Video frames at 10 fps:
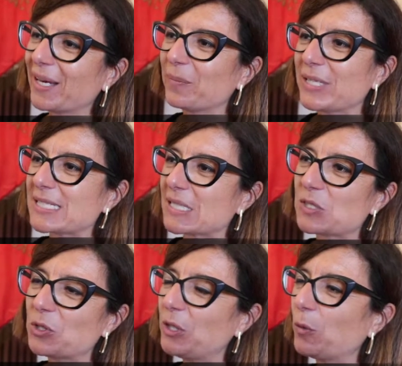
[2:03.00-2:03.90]

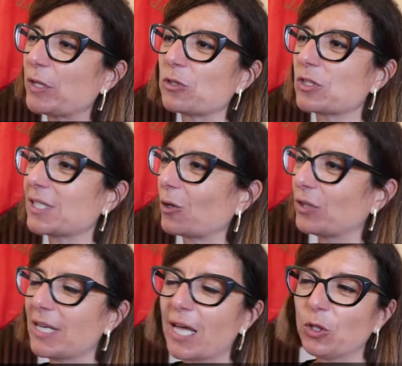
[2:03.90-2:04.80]
l'amministrazione in questo
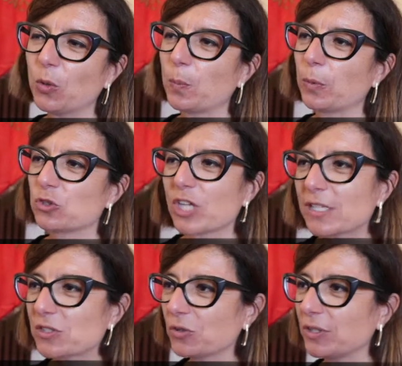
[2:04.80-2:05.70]
straordinario
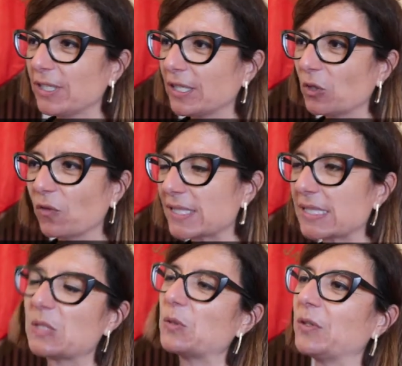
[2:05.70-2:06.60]
processo di
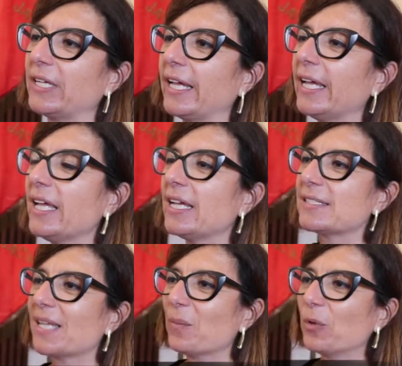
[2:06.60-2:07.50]
innovazione.
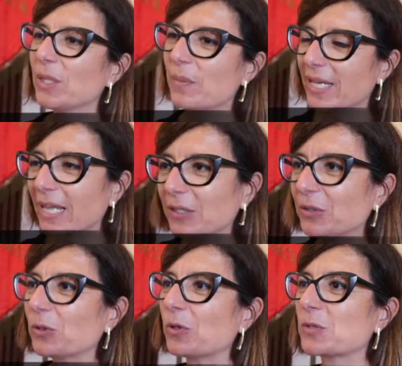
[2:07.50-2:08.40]
Stiamo
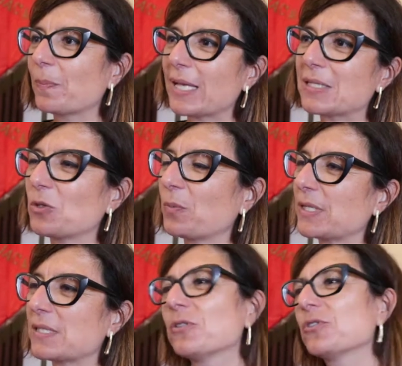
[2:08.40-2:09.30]
liberando spazio
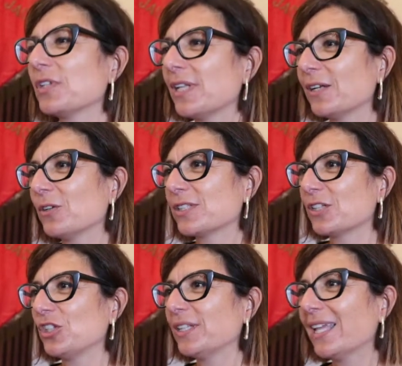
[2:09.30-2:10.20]
prezioso della
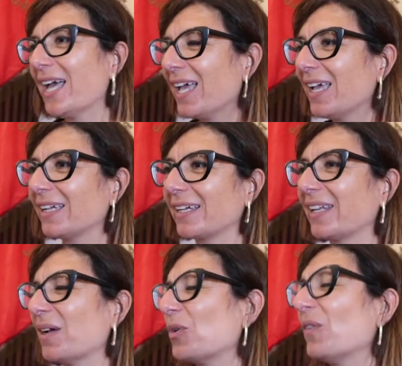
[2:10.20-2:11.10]
nostra città
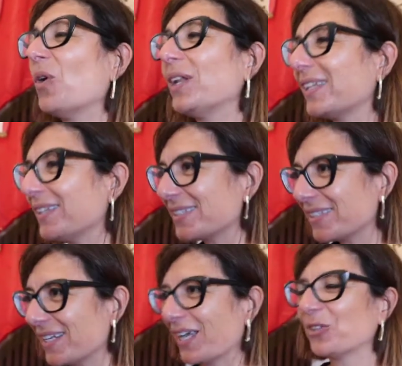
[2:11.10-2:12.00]
che era una volta
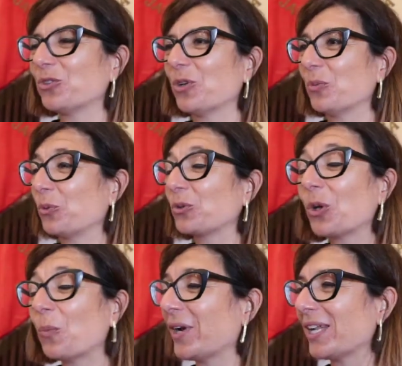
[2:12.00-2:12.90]
destinato
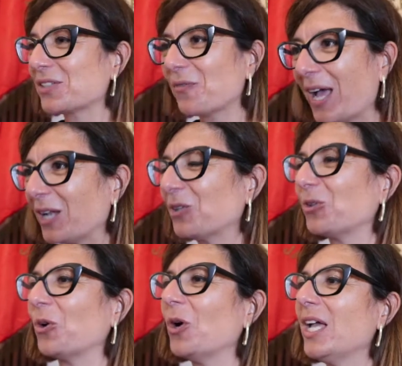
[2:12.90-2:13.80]
purtroppo
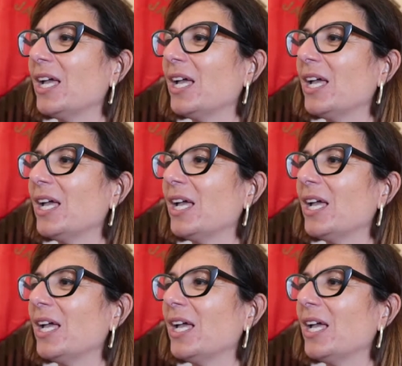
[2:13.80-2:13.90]
all'asfalto,